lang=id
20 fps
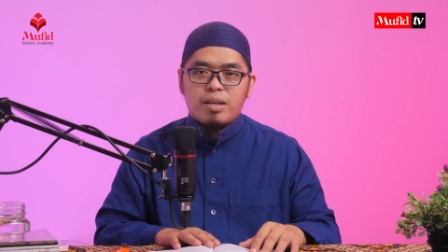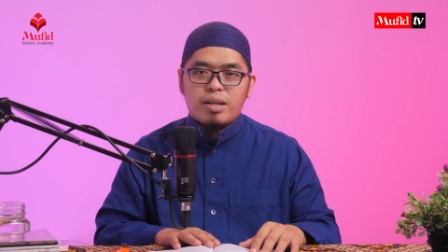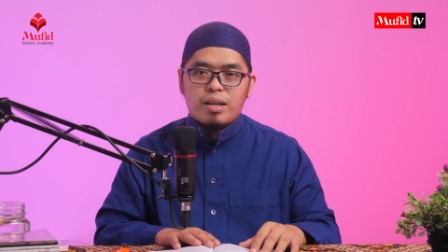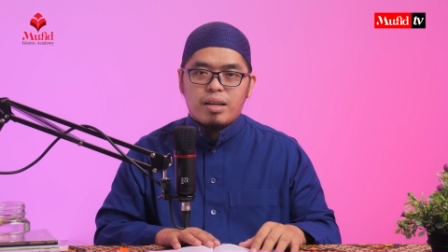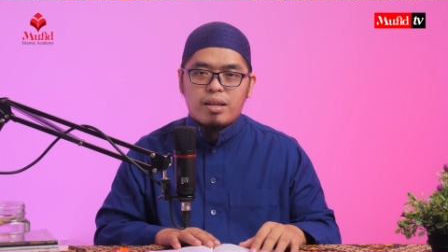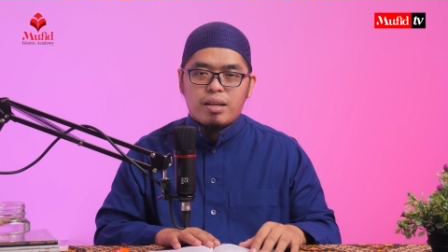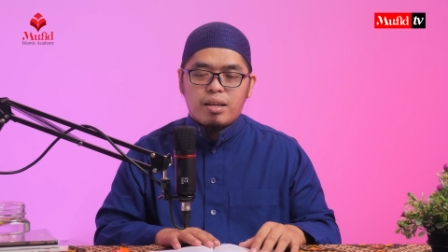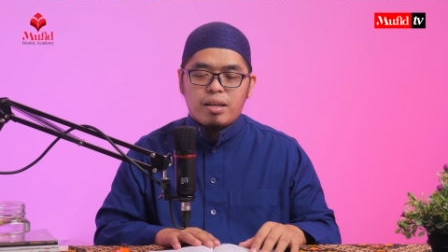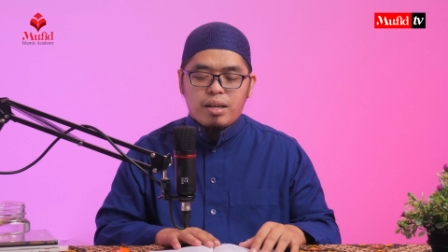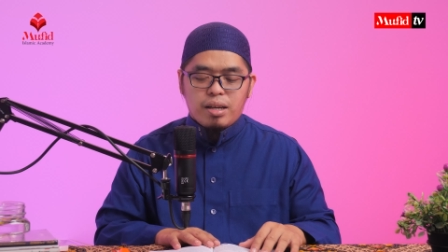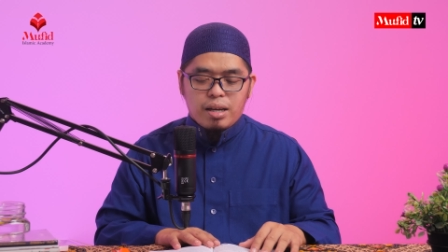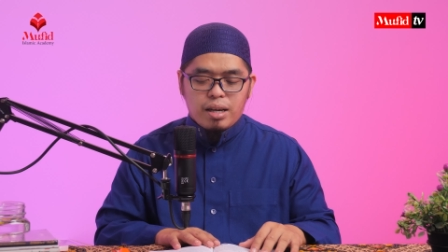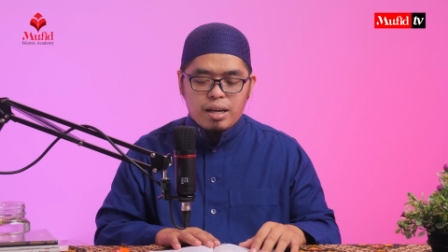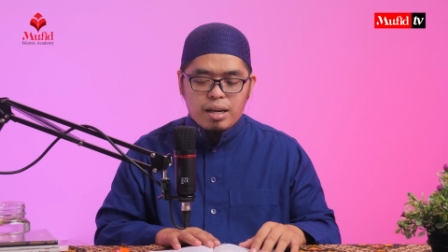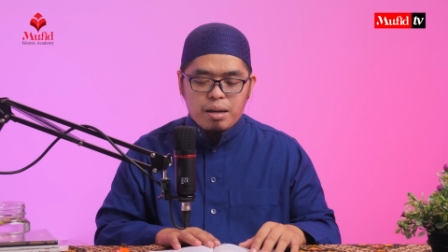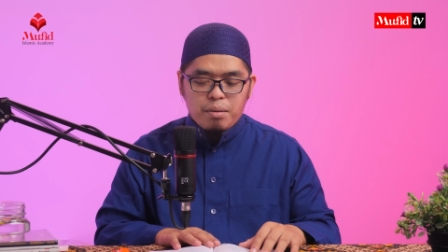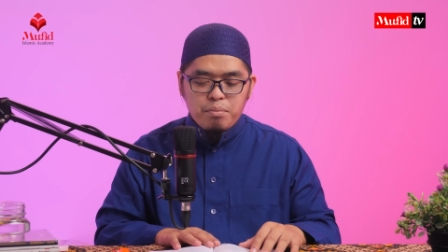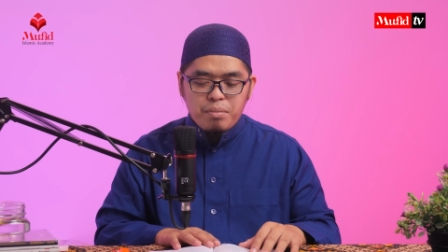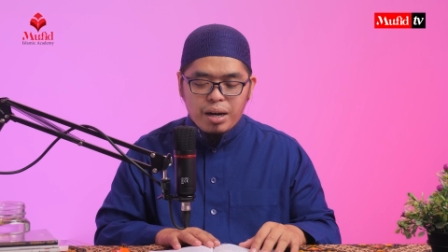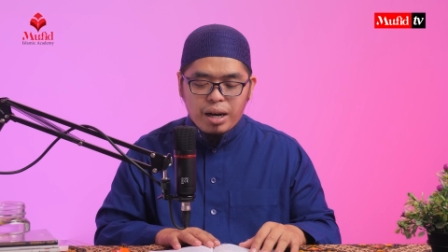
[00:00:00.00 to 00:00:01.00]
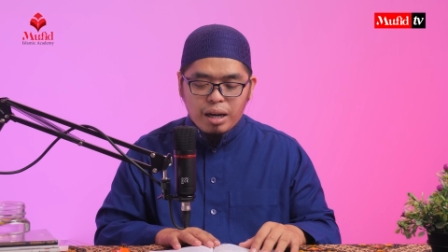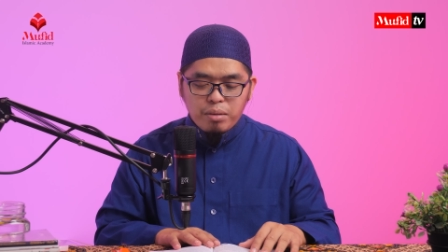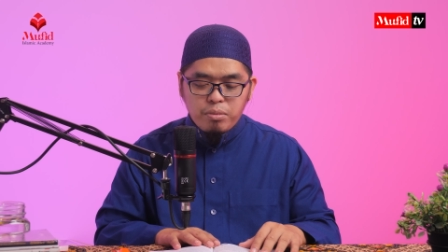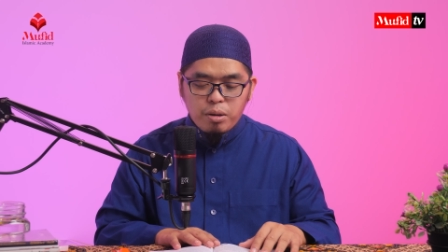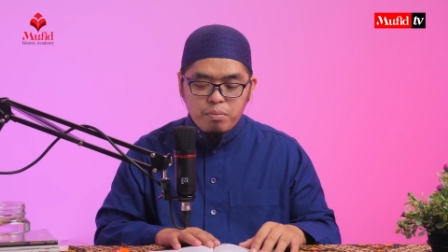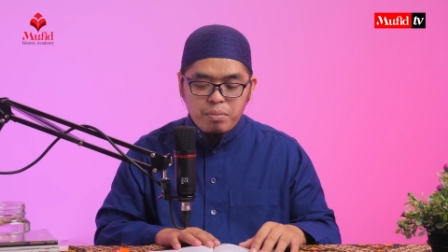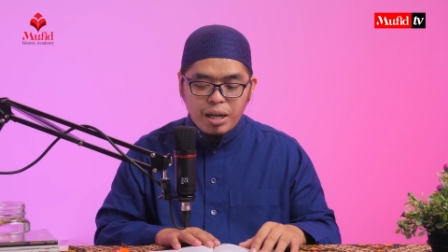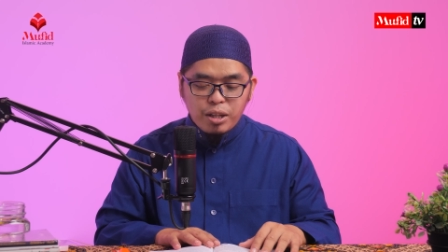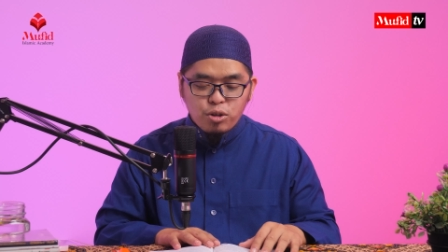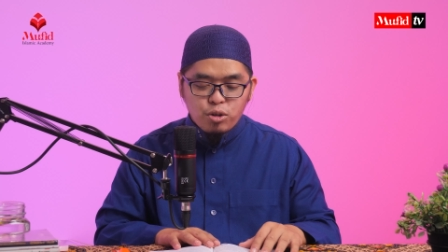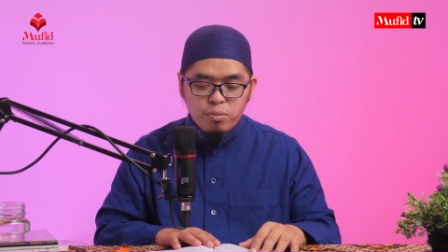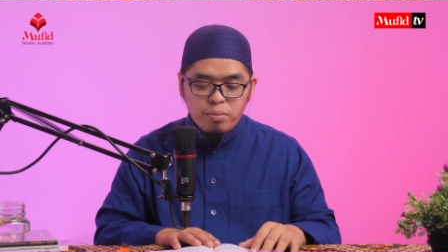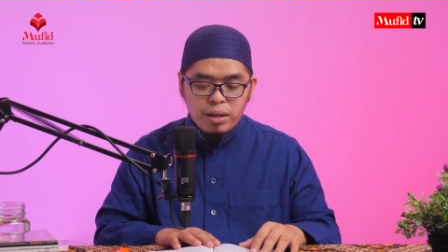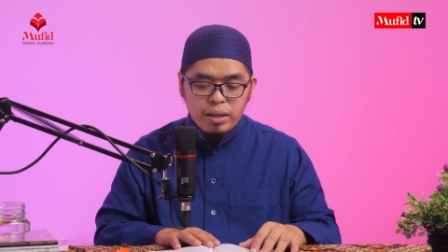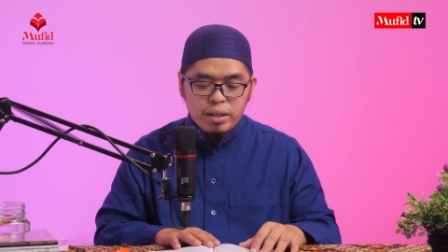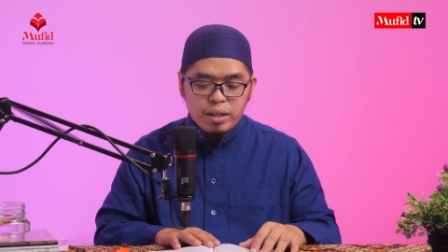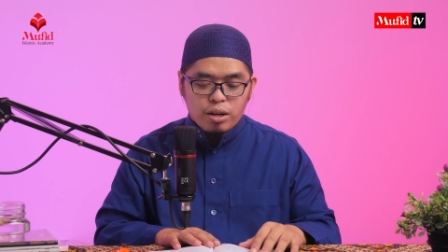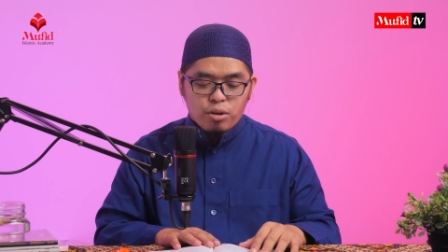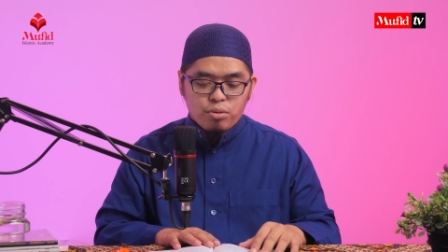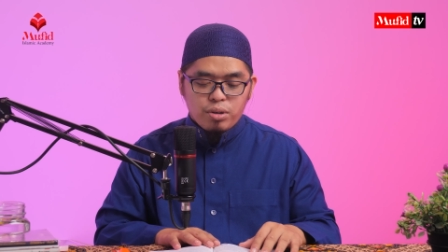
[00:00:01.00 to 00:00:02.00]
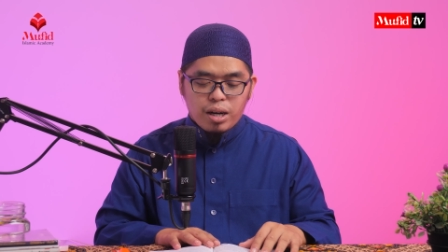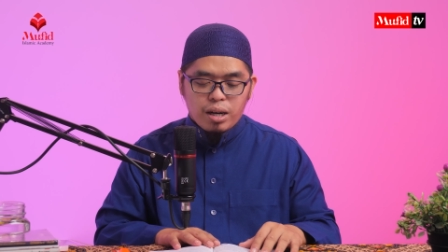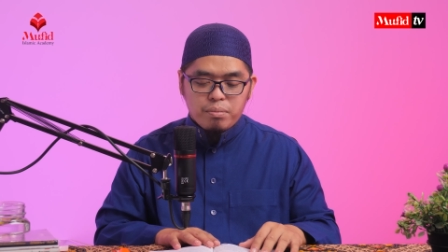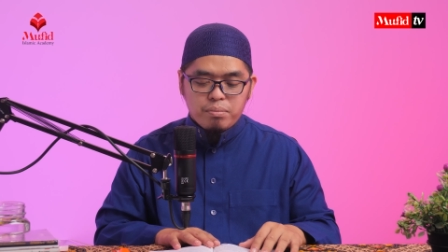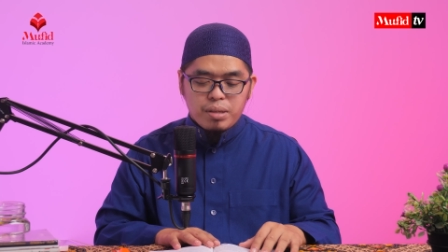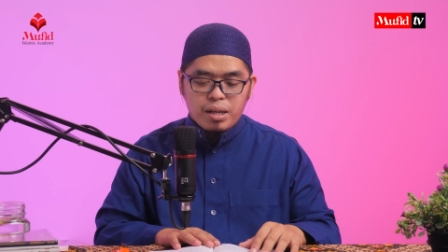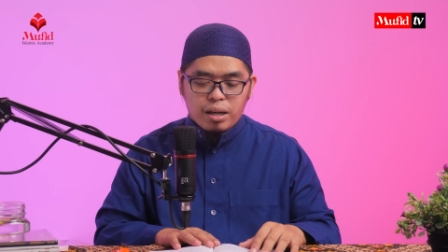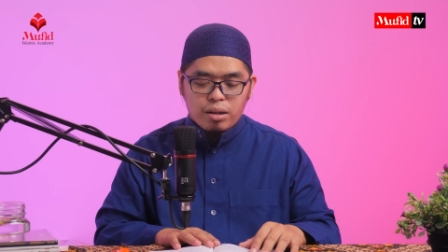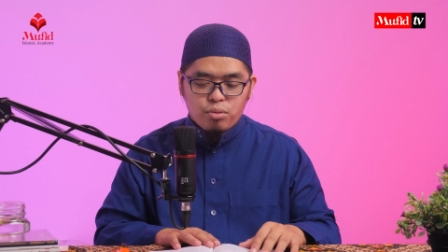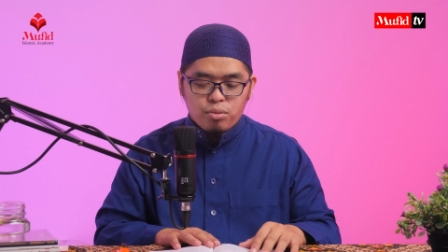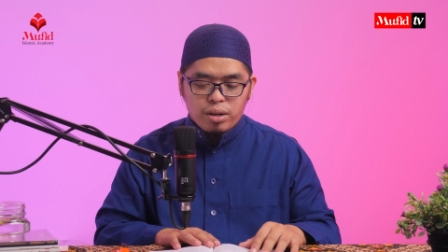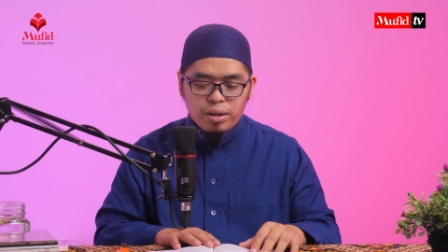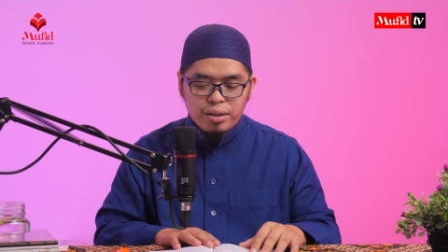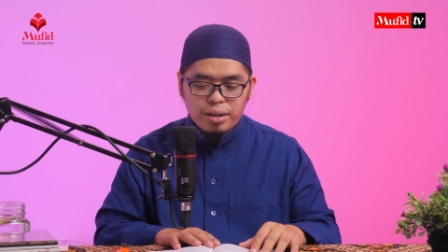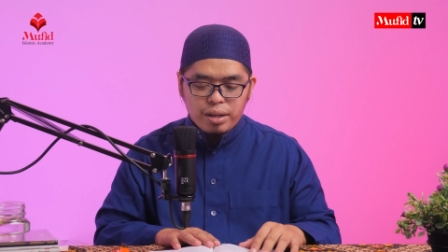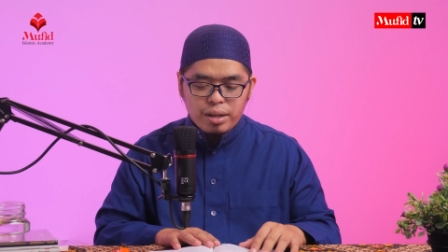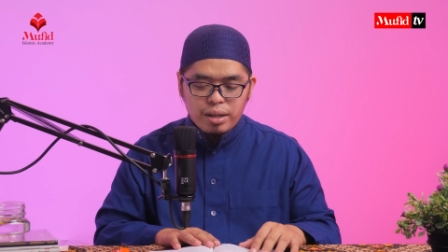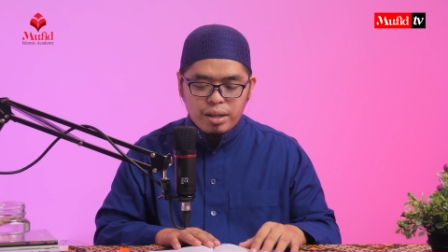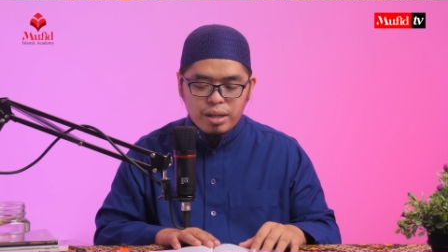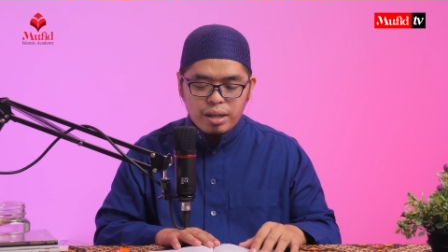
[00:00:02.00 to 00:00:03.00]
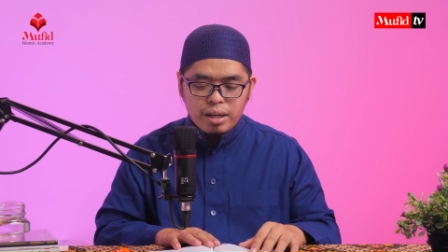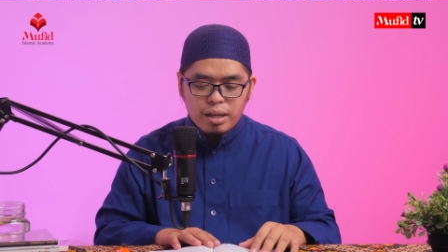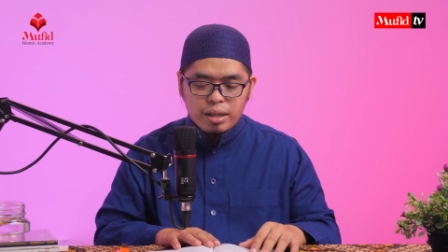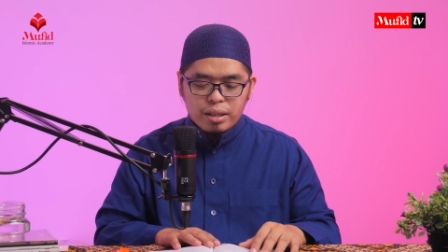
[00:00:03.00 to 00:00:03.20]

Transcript: ya, bahkan membantu beliau dalam dakwahnya